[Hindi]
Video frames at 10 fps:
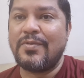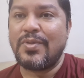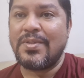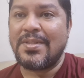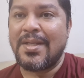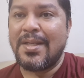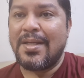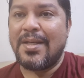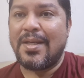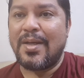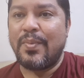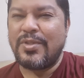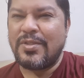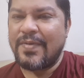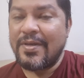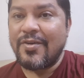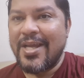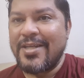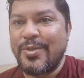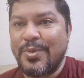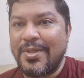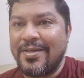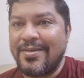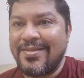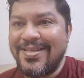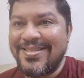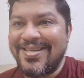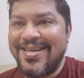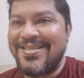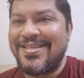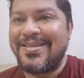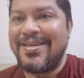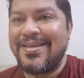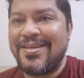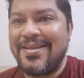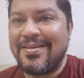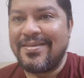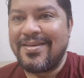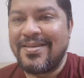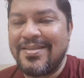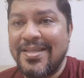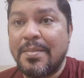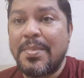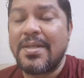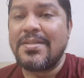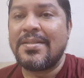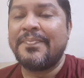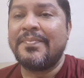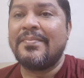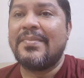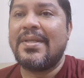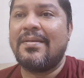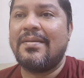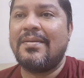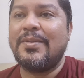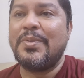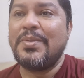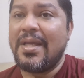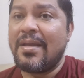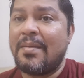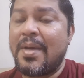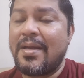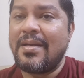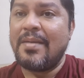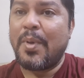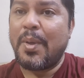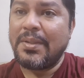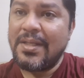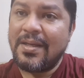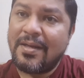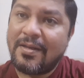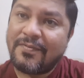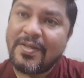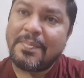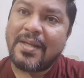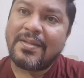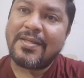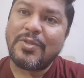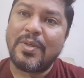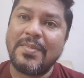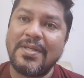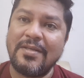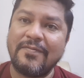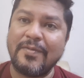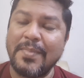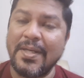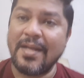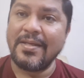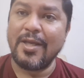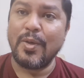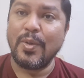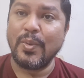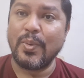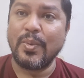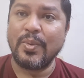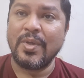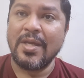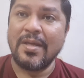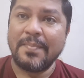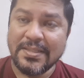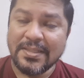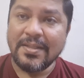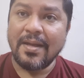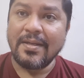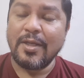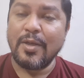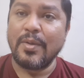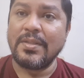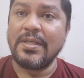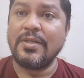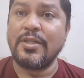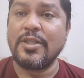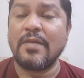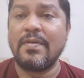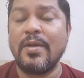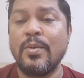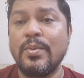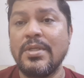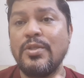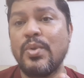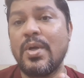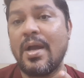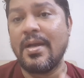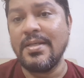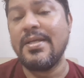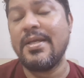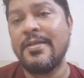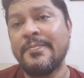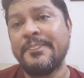विच इज़ विच इज़ वेरी रेयर टू हियर दीज डेज इन इन इन इन सिनेमाज़ तो ये हमारे लिए बहुत ही एक गर्व की बात है जो हमने ये फिल्म बनाई है और लोगों को पसंद आ रही है और ये रिक्शा वालों की जो कहानी है